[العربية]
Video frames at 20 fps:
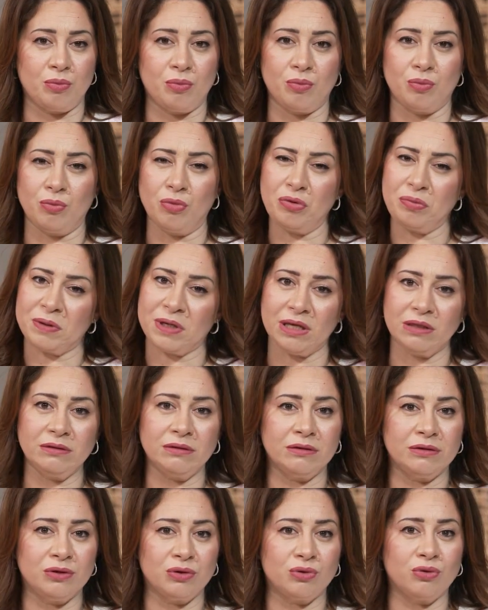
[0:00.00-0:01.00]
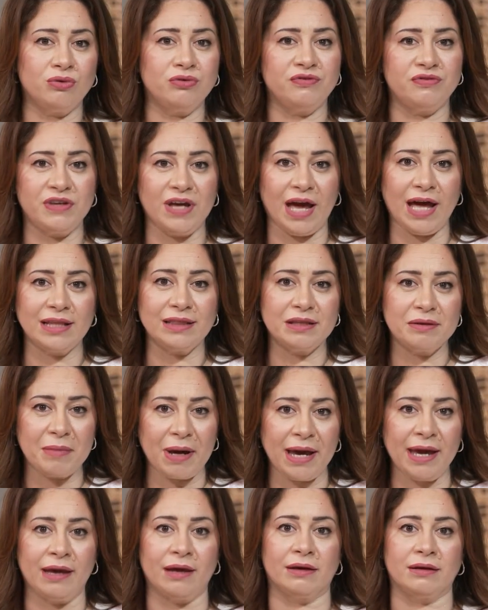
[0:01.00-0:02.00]
ممكن يكون في حد
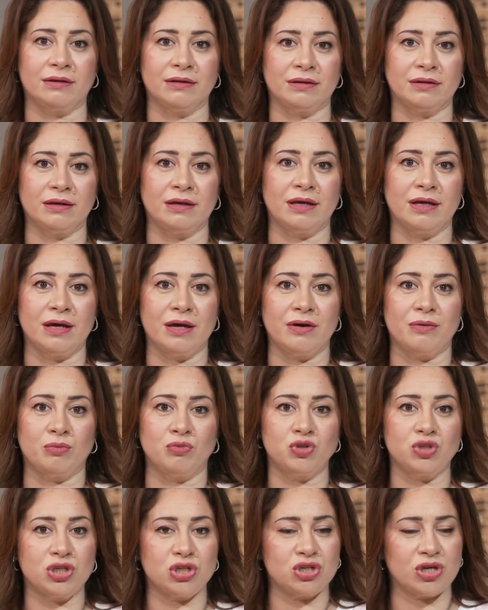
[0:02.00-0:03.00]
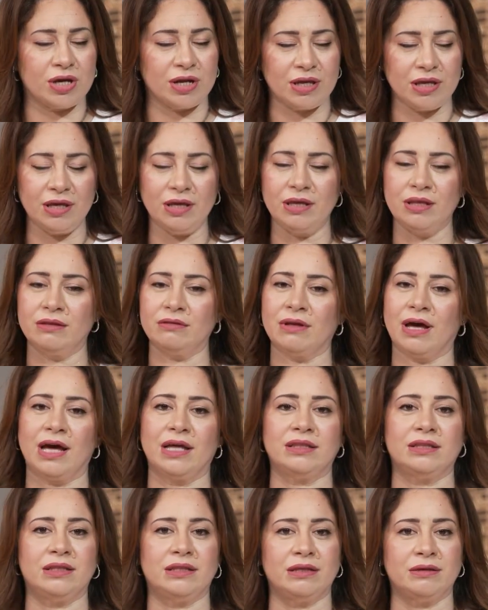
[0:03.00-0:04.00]
معاه مستشارين
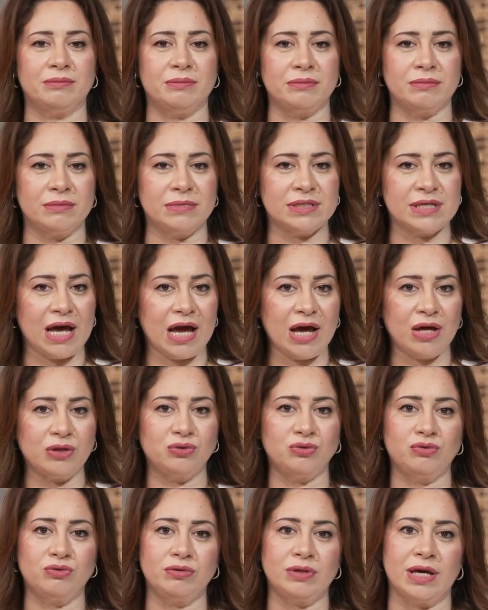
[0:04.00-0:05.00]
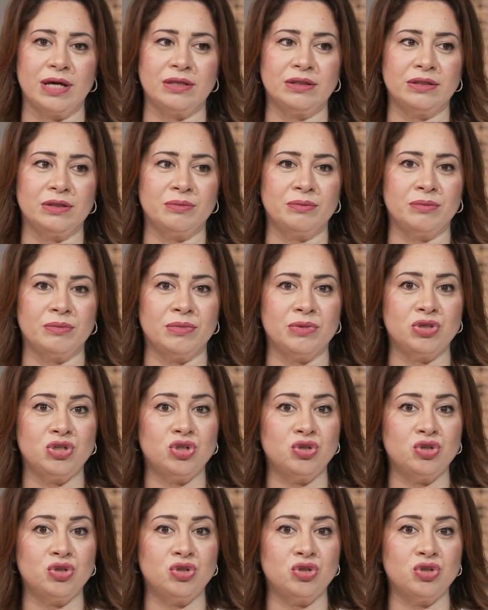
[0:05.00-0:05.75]
حد مساعده لان مش